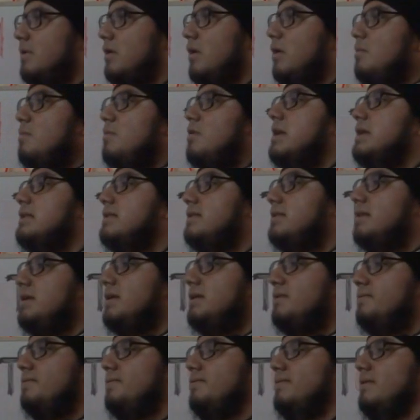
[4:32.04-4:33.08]
¿Cómo
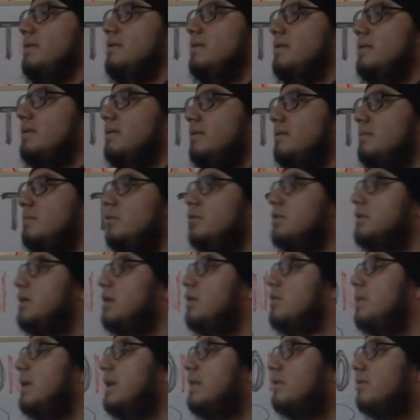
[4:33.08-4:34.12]
así? ¿Vos
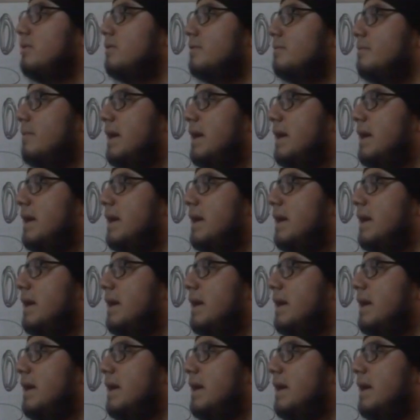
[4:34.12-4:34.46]
y cuántos